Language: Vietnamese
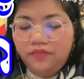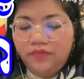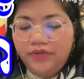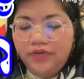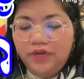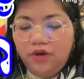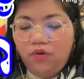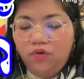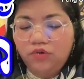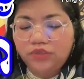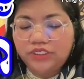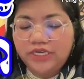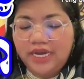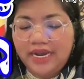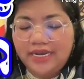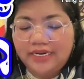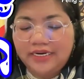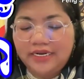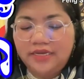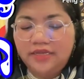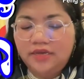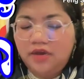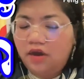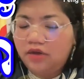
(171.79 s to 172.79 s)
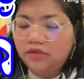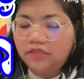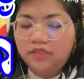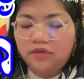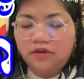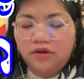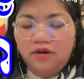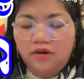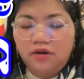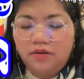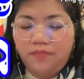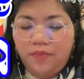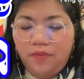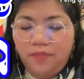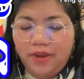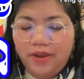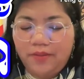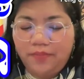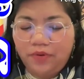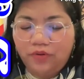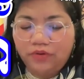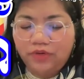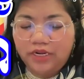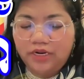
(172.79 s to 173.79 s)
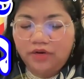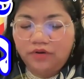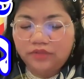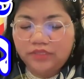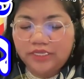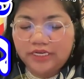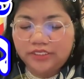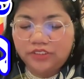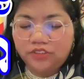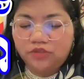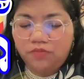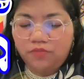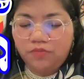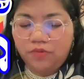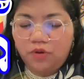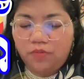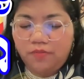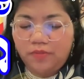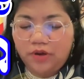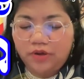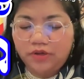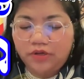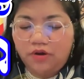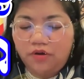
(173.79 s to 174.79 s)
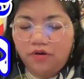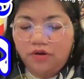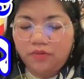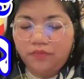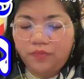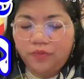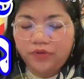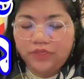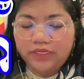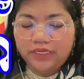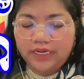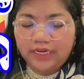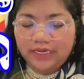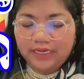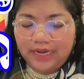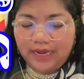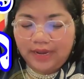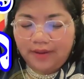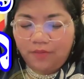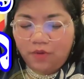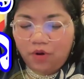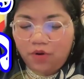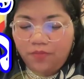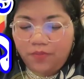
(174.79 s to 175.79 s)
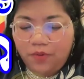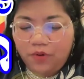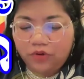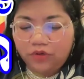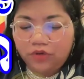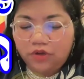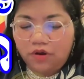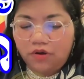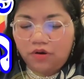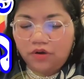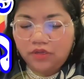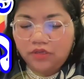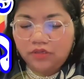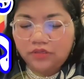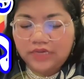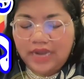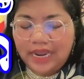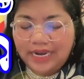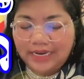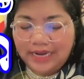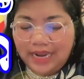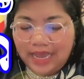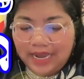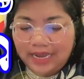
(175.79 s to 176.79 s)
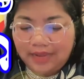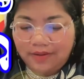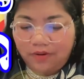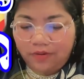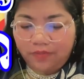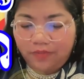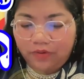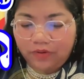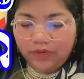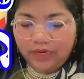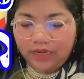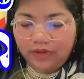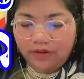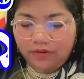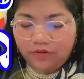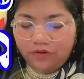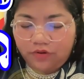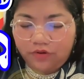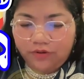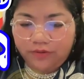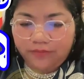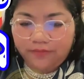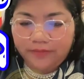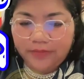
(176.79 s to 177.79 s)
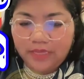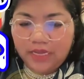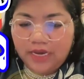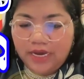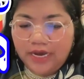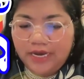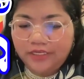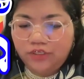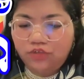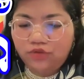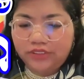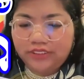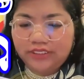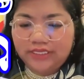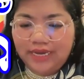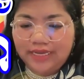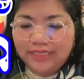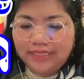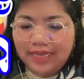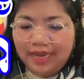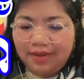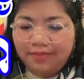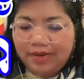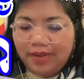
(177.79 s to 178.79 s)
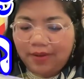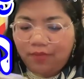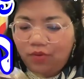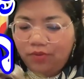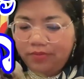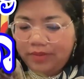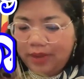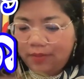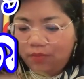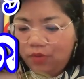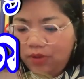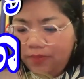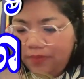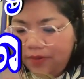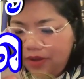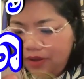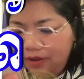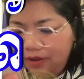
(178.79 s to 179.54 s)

video chat ấy up tặng ông, bố mày bố nè, ta xung của mọi call của tặng na bố bố call cứ đặt lại bố bố nè, ông cún, ai chui xe ta mà nè bôi nè bôi